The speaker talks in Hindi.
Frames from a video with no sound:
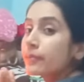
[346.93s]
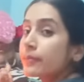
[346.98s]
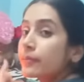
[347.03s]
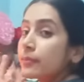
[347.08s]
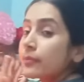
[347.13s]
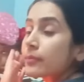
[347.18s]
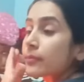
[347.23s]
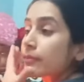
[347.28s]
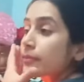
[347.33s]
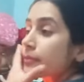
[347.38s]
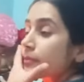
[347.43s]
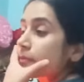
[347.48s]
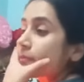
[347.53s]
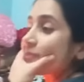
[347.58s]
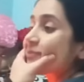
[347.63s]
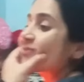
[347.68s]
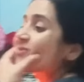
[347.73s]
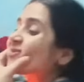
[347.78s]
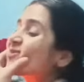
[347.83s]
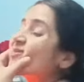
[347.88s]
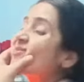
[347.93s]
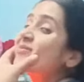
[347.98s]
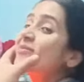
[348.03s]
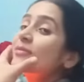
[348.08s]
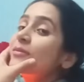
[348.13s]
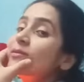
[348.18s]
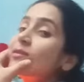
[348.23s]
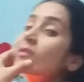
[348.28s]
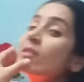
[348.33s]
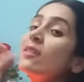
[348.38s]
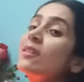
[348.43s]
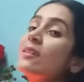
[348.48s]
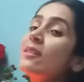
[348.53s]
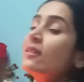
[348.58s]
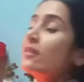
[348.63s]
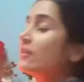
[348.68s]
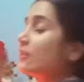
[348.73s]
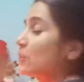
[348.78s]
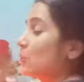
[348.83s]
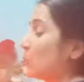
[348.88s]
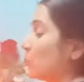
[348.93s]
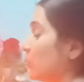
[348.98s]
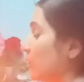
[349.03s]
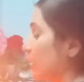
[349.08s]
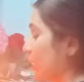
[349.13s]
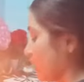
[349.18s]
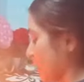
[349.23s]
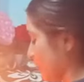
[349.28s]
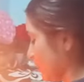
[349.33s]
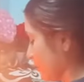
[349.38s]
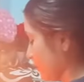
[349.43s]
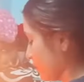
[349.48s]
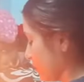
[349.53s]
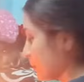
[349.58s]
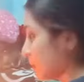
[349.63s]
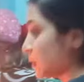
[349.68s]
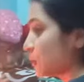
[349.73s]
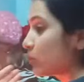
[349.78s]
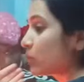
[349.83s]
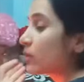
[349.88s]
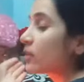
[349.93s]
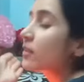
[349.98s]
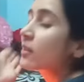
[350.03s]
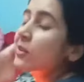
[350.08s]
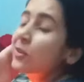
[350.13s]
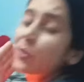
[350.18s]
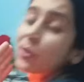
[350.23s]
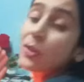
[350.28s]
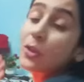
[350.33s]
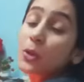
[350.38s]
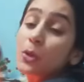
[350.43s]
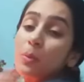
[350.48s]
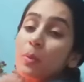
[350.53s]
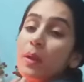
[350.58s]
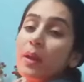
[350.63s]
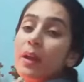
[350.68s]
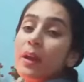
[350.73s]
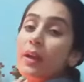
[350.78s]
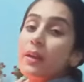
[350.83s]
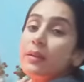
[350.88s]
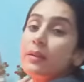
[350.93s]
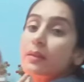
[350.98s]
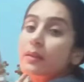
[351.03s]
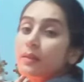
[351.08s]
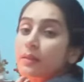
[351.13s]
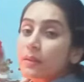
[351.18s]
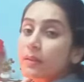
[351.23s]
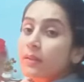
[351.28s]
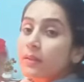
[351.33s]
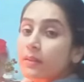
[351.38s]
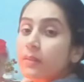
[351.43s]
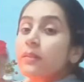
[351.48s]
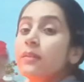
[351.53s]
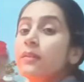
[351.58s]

ये ठीक हो गया थोड़ा थोड़ा बिल्कुल ठीक हो बिल्कुल होगी तो